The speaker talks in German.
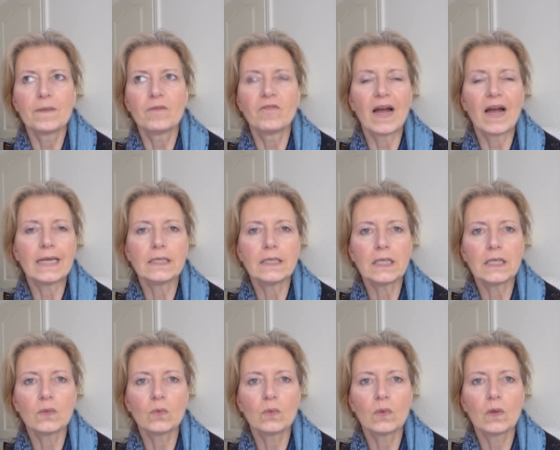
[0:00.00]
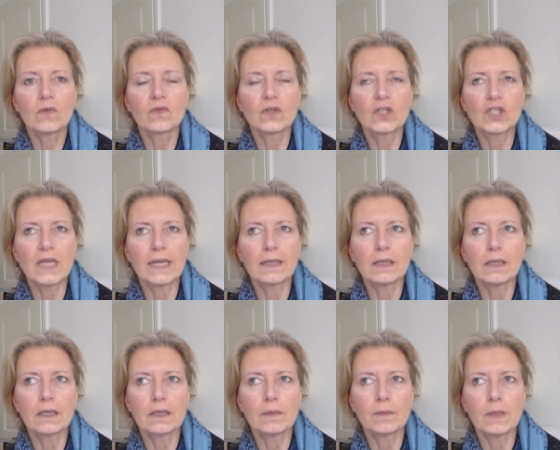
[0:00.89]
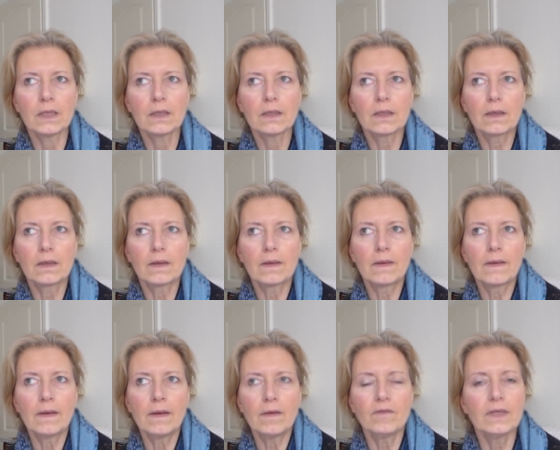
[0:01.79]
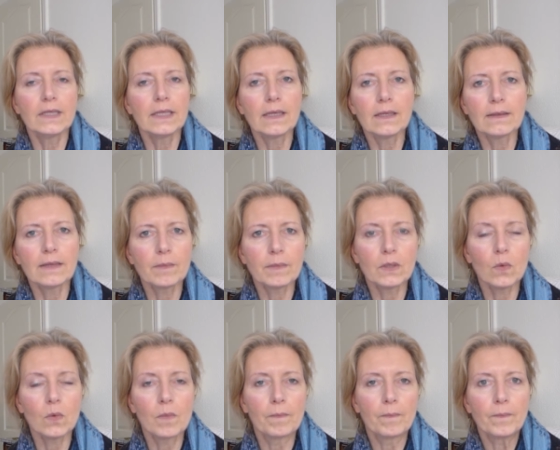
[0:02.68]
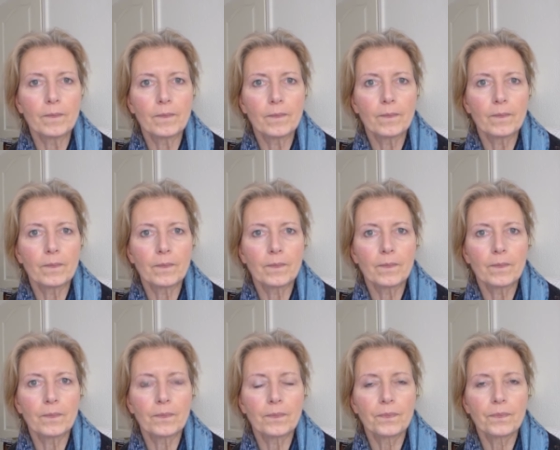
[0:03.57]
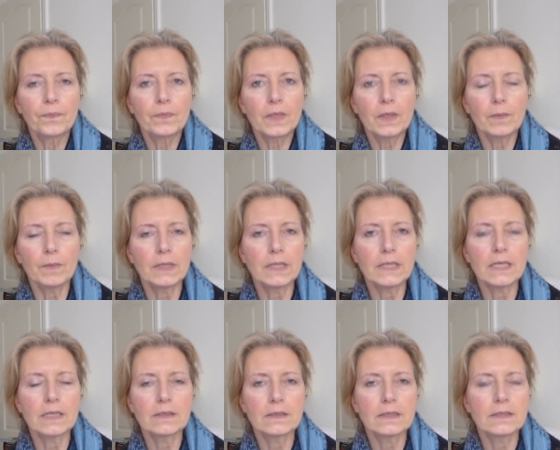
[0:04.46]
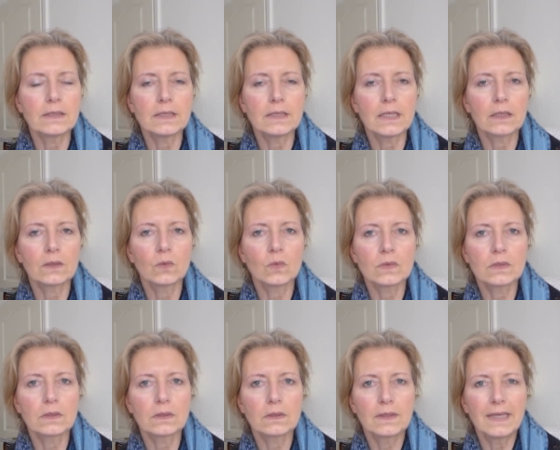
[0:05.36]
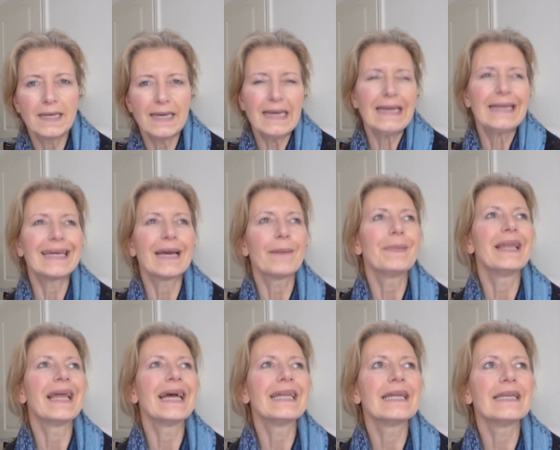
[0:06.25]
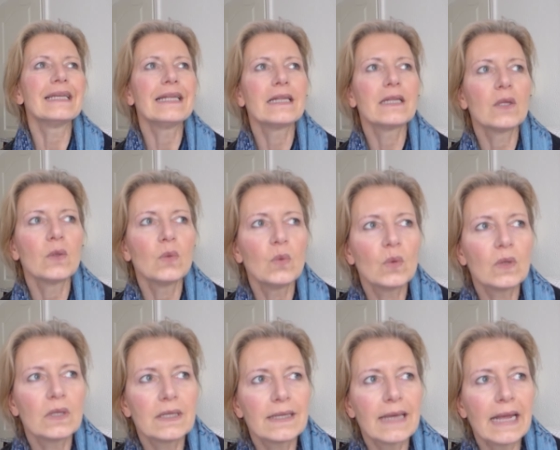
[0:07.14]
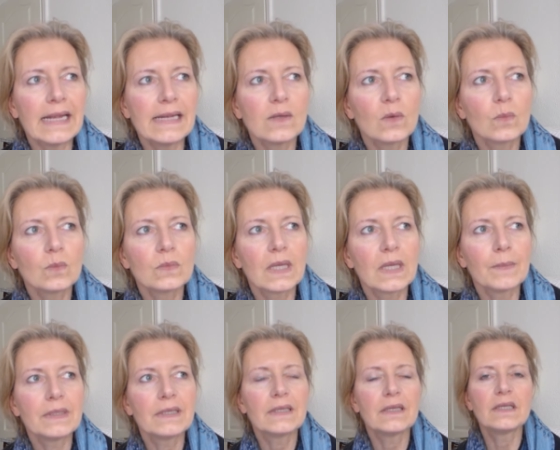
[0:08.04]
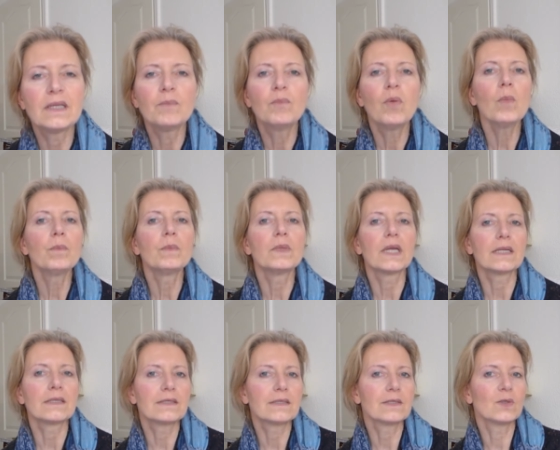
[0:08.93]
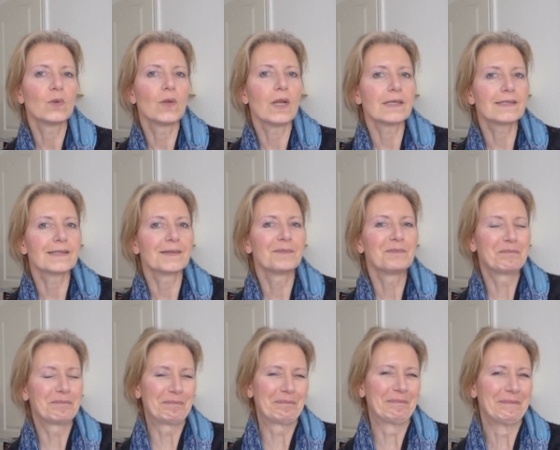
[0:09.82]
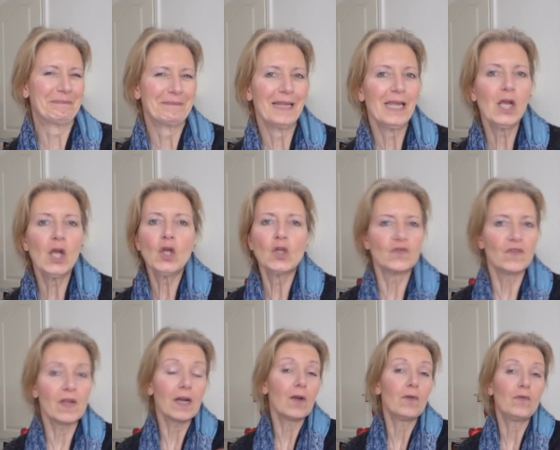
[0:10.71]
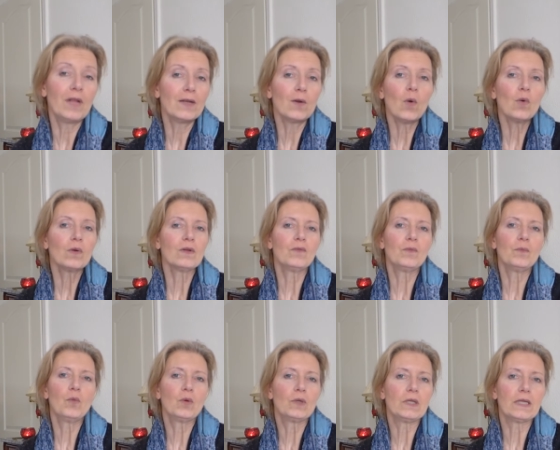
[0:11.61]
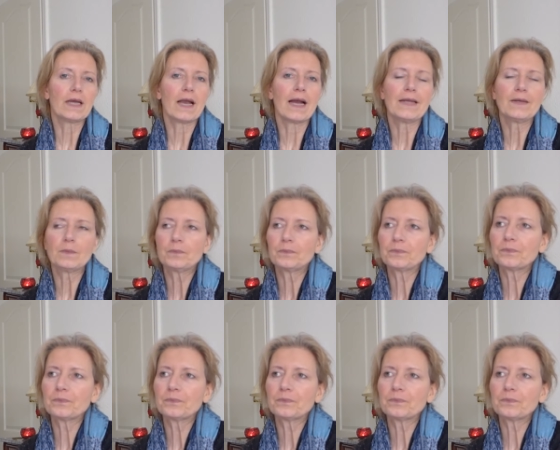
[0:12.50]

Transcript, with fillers: Weine ich nur noch? Verstecke ich mich? Wie gehe ich damit um? Mit dieser Diagnose. Ich habe leider nicht genügend Geld, um damit die Puppen tanzen zu lassen. Das wäre vielleicht auch eine Möglichkeit.